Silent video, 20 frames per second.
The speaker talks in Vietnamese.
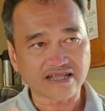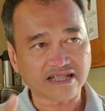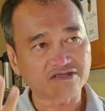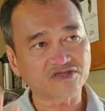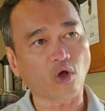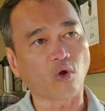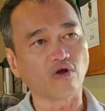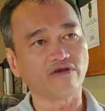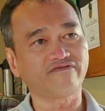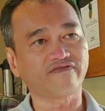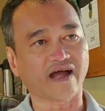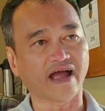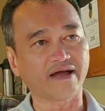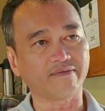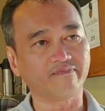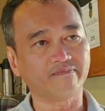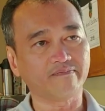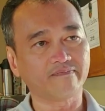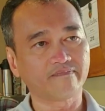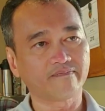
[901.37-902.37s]
thành tội
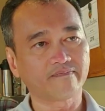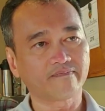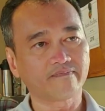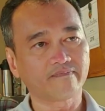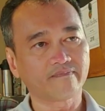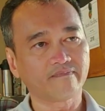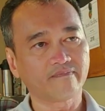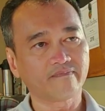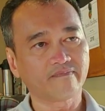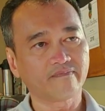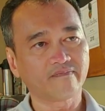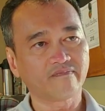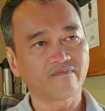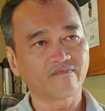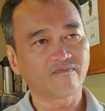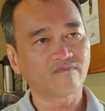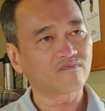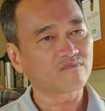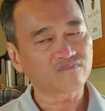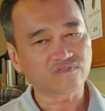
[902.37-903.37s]
phạm,
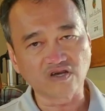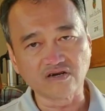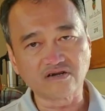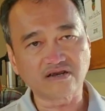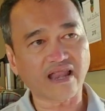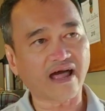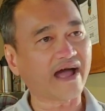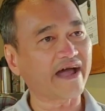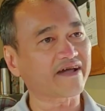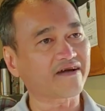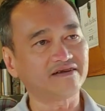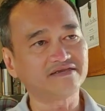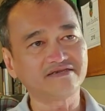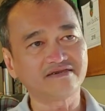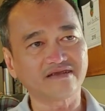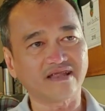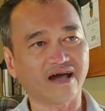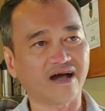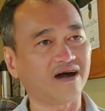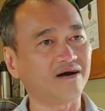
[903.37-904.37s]
tương lai coi
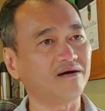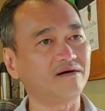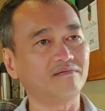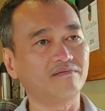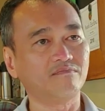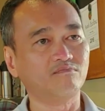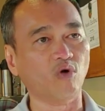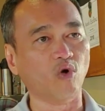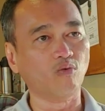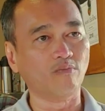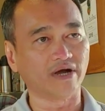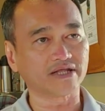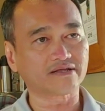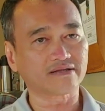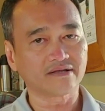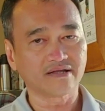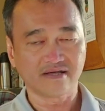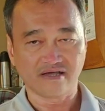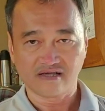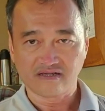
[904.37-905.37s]
như là mù mịt.
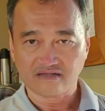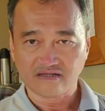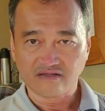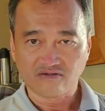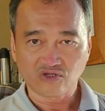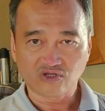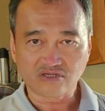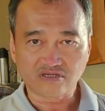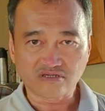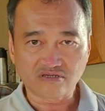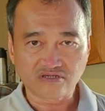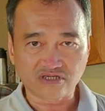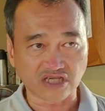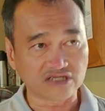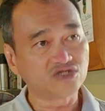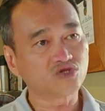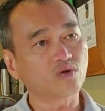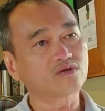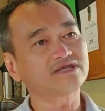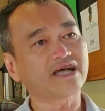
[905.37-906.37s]

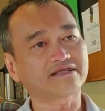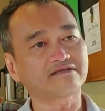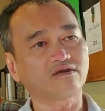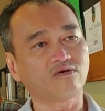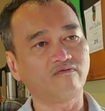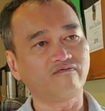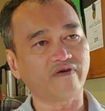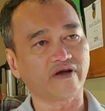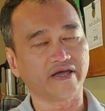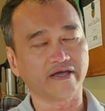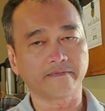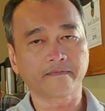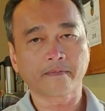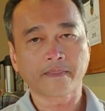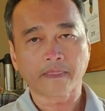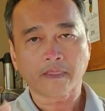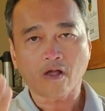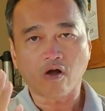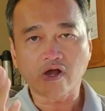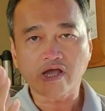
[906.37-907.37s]
Trình Xuân Thanh cũng vậy.
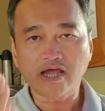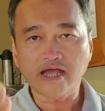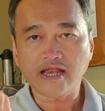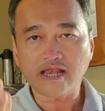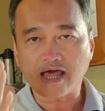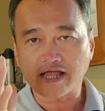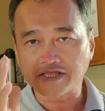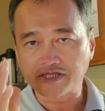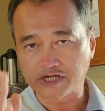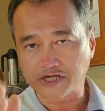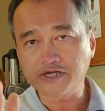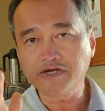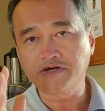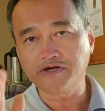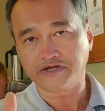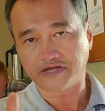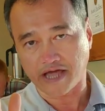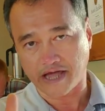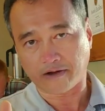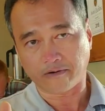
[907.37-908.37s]
Có nghĩa là những
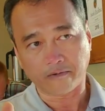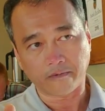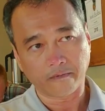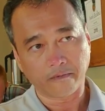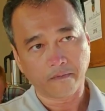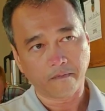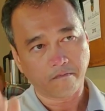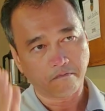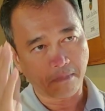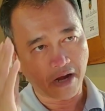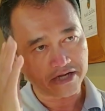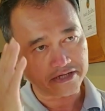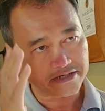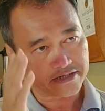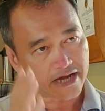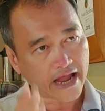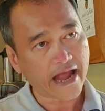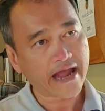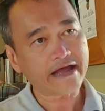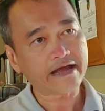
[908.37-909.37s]
người nào mà
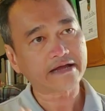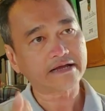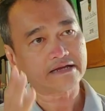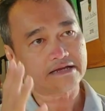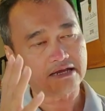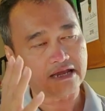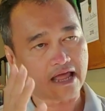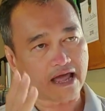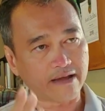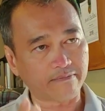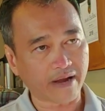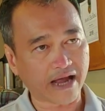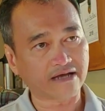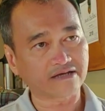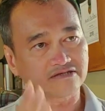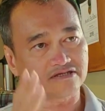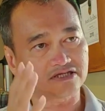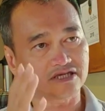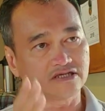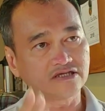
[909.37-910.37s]
đang làm
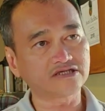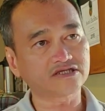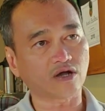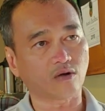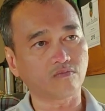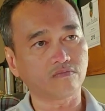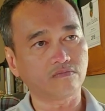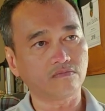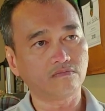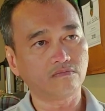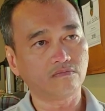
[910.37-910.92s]
ăn sinh sống